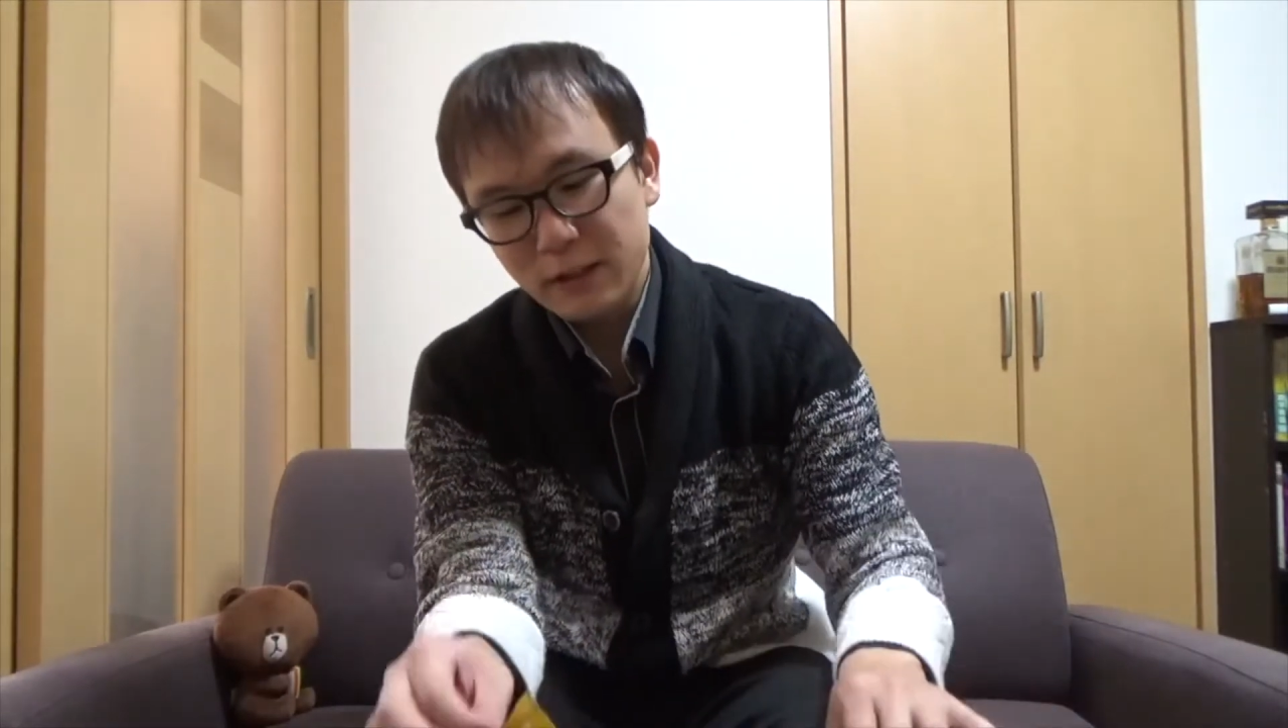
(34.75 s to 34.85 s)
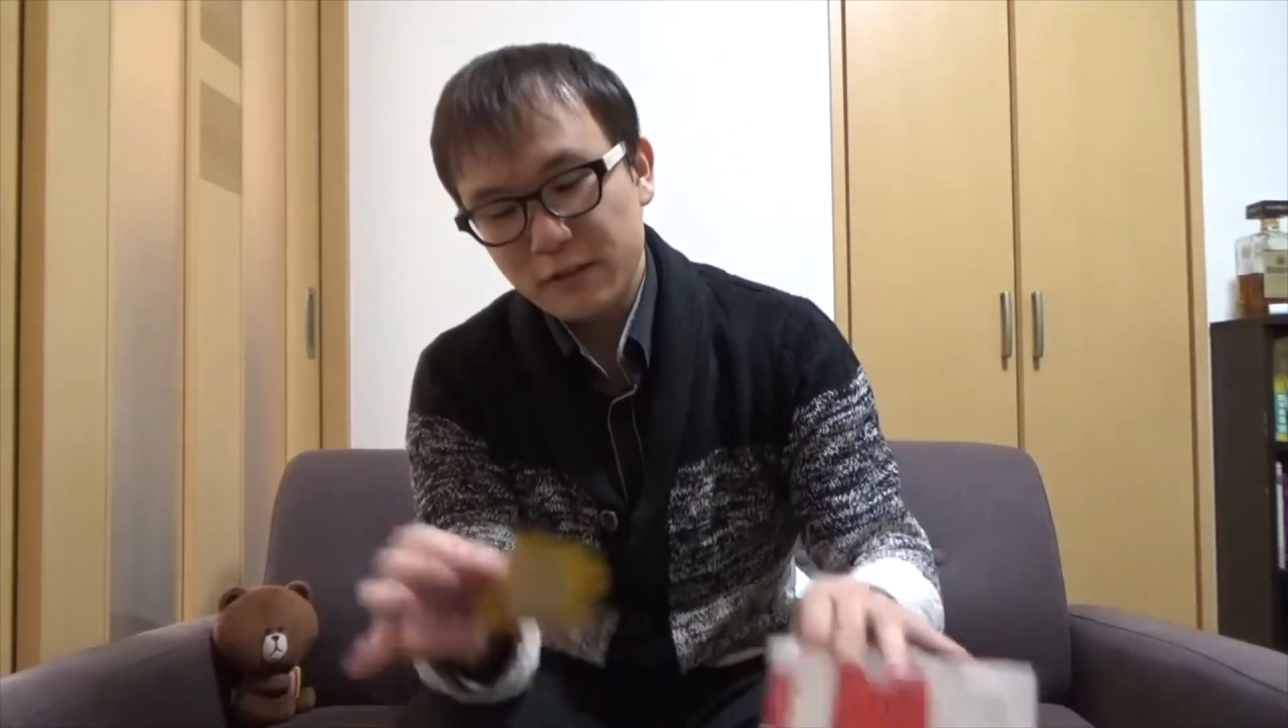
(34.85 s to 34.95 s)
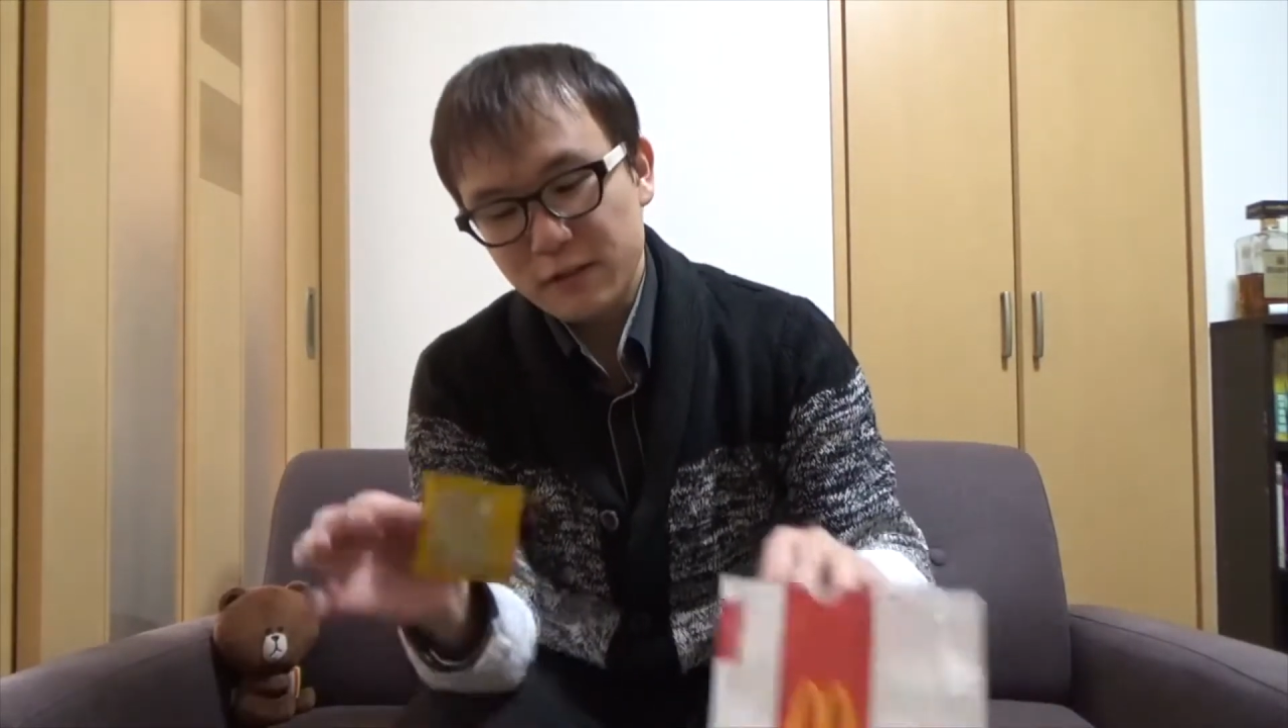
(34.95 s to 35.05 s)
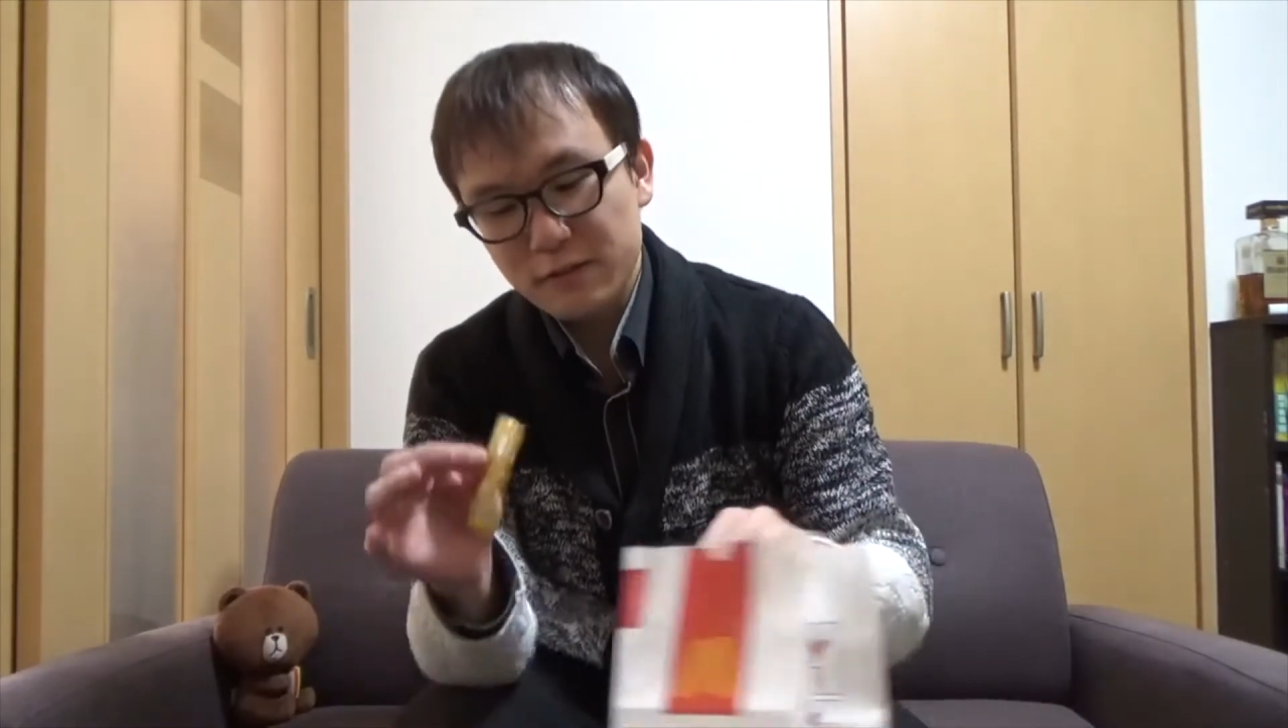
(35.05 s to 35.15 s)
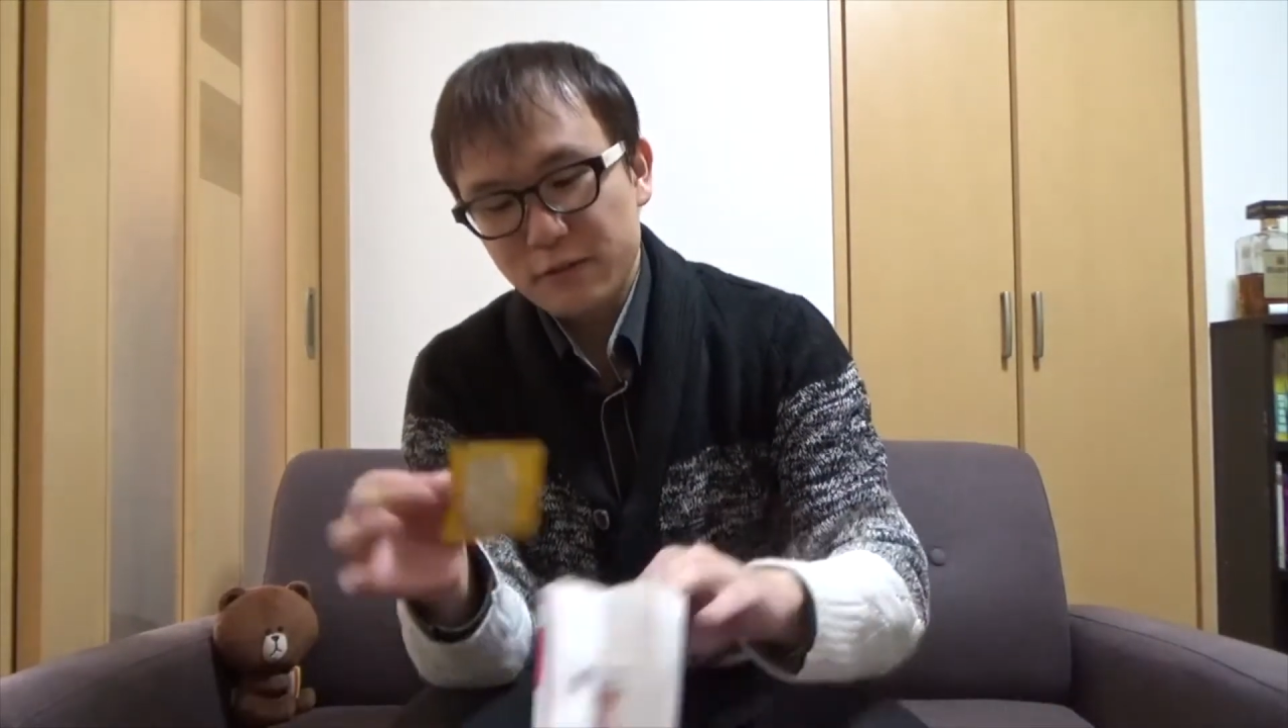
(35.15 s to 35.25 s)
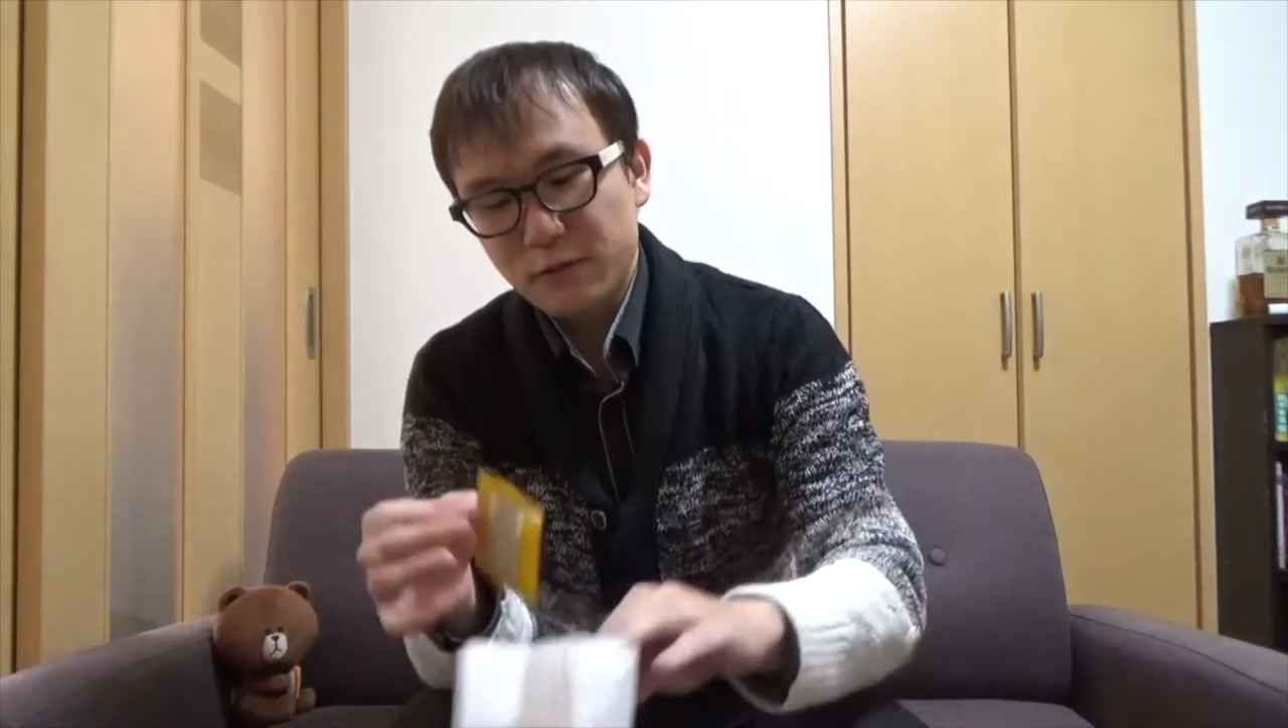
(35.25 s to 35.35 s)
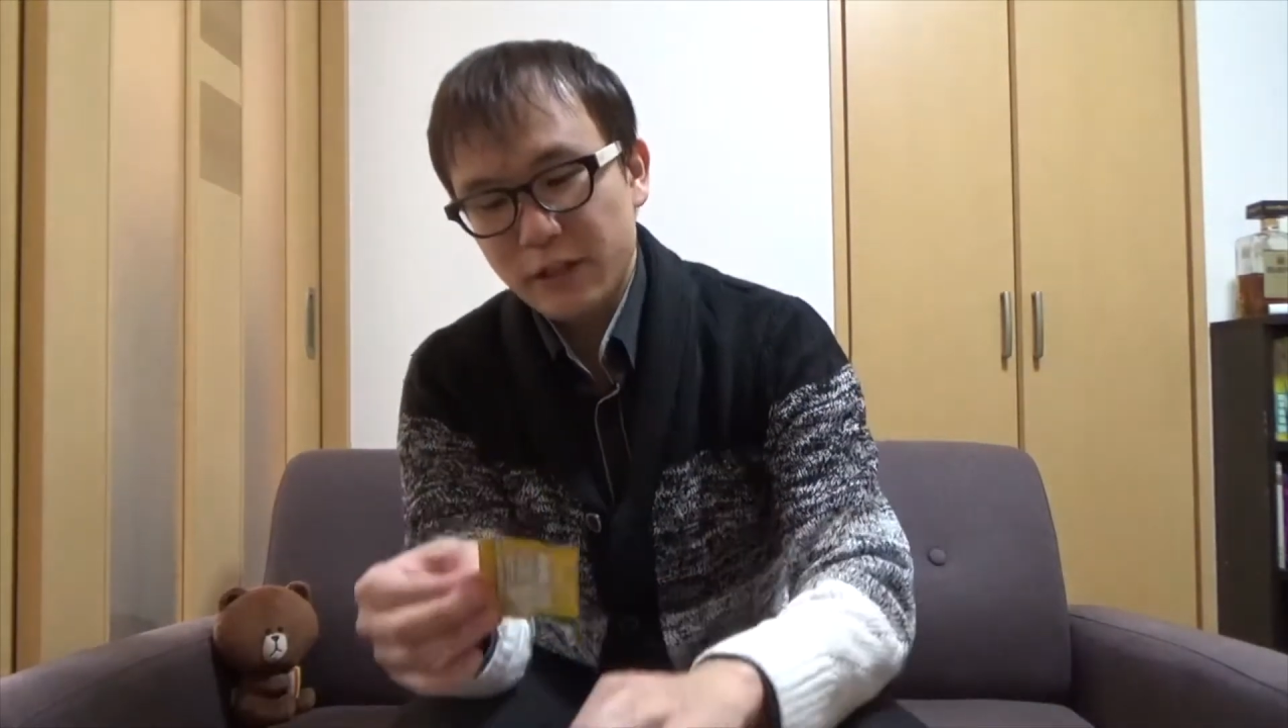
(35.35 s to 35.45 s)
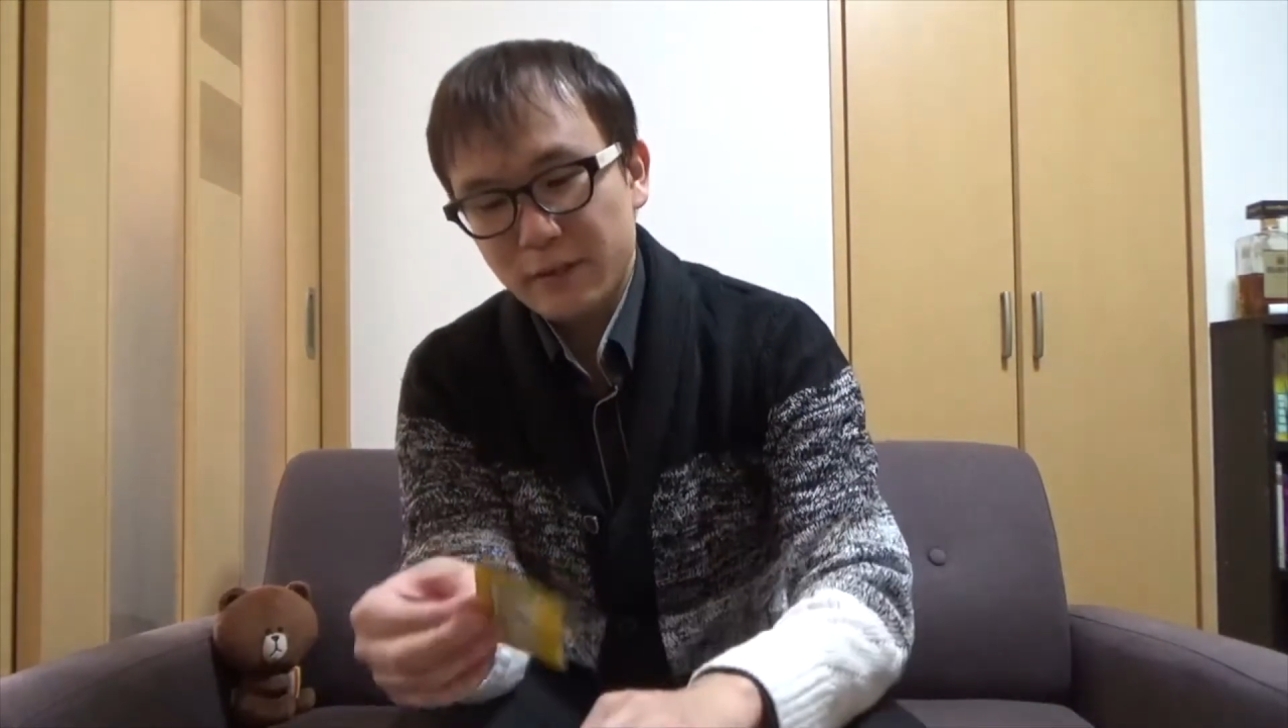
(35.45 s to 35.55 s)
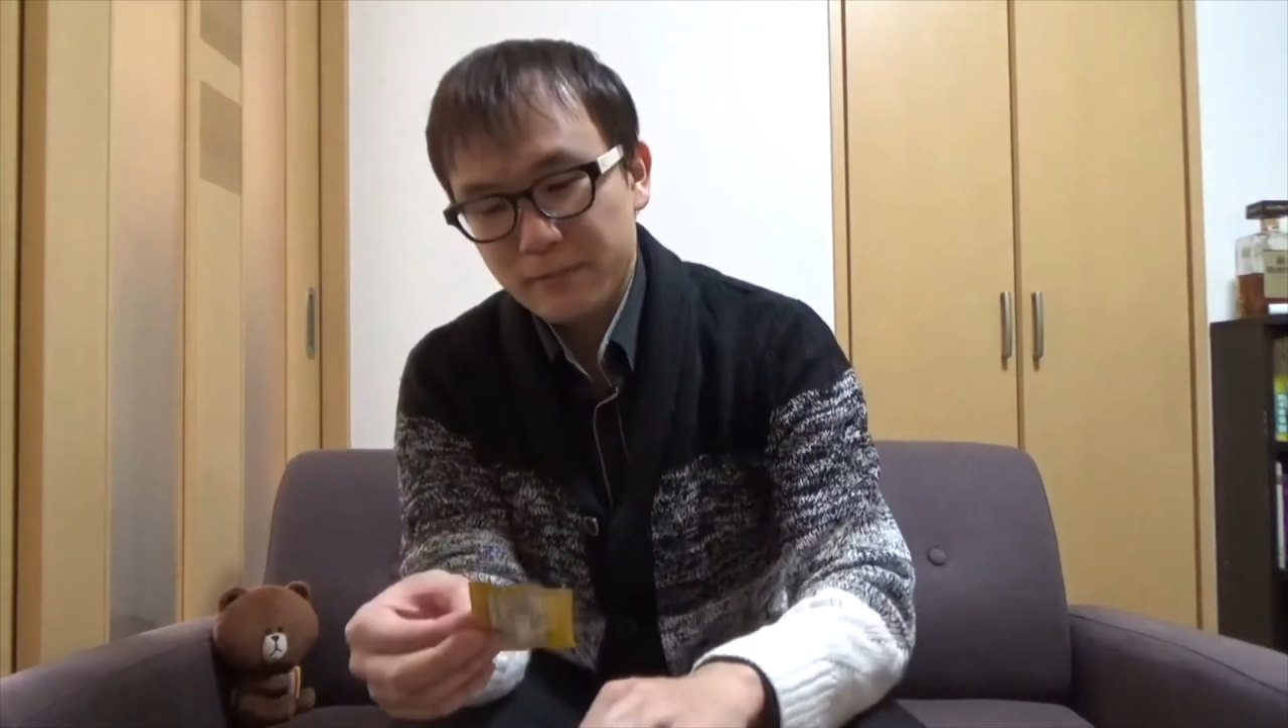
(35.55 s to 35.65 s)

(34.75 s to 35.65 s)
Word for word: ですねこれ